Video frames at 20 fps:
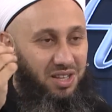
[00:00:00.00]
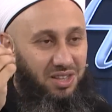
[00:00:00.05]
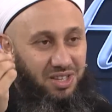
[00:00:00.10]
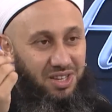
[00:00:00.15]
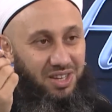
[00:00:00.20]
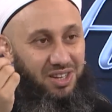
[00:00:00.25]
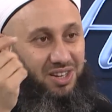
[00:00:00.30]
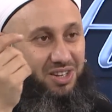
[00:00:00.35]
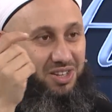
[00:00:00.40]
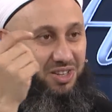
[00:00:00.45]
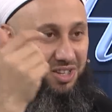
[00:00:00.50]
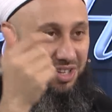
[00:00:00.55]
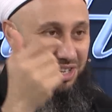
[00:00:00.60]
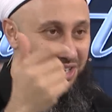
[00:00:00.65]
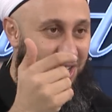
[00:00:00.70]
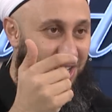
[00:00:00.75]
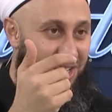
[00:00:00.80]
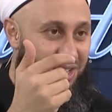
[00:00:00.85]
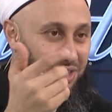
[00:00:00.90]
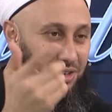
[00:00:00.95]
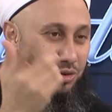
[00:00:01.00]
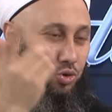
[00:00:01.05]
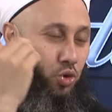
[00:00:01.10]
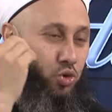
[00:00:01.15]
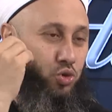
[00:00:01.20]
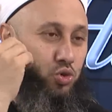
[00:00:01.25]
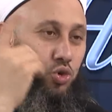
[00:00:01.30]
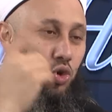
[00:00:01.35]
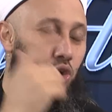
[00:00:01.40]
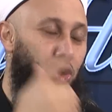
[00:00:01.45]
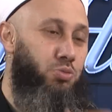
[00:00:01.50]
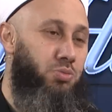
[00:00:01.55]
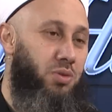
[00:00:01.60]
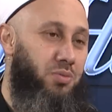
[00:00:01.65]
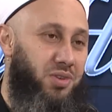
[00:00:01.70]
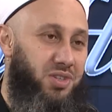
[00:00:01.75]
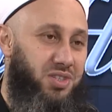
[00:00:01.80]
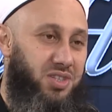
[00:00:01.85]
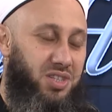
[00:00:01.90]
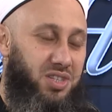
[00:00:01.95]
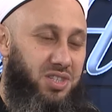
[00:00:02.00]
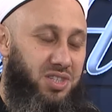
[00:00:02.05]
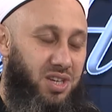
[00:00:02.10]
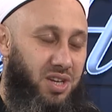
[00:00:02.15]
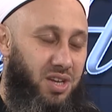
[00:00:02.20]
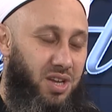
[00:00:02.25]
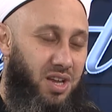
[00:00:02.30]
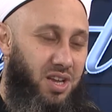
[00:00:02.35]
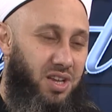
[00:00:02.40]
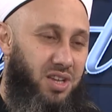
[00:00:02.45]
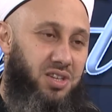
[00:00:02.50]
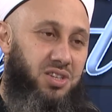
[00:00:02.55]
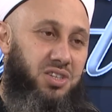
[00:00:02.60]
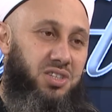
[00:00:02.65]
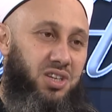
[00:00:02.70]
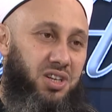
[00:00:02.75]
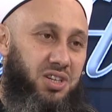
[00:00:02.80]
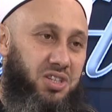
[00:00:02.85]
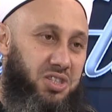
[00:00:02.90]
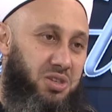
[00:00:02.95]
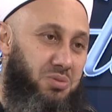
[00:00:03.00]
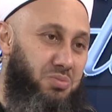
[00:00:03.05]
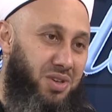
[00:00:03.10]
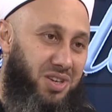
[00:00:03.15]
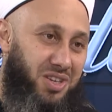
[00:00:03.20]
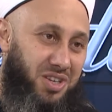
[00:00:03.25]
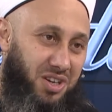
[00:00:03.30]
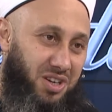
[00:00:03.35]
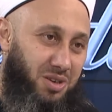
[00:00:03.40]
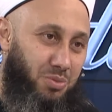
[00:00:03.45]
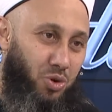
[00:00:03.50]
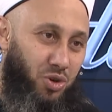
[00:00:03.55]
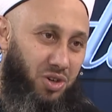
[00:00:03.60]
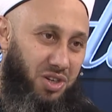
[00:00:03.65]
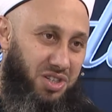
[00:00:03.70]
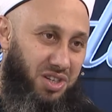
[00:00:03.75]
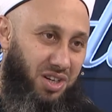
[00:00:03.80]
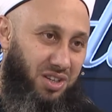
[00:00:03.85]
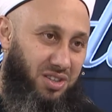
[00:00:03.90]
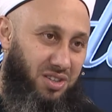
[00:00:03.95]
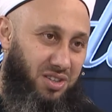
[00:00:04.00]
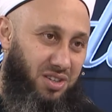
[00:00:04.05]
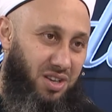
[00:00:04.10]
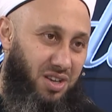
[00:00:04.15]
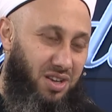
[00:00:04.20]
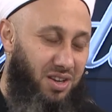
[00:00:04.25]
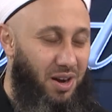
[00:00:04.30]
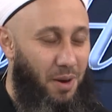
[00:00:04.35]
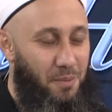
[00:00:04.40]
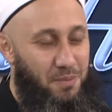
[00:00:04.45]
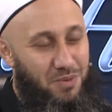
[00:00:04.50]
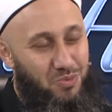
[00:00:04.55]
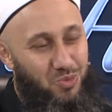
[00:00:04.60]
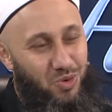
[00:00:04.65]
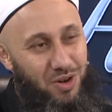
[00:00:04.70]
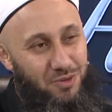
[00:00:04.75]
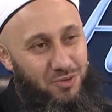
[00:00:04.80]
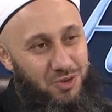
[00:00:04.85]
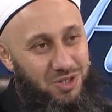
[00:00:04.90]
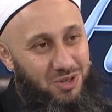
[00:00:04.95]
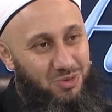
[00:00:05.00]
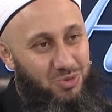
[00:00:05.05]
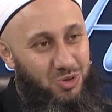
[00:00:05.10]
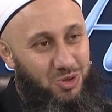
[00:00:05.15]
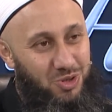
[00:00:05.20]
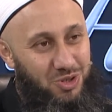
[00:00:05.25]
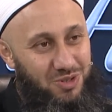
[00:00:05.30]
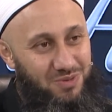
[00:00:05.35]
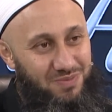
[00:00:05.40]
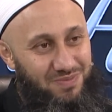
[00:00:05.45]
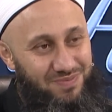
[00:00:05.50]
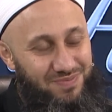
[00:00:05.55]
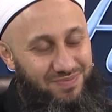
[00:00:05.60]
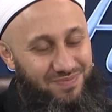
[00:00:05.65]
dinin direğidir. Onun olmaması ise insan için bir yıkım olacaktır. Rabbim evet. muhafaza buyursun. Amin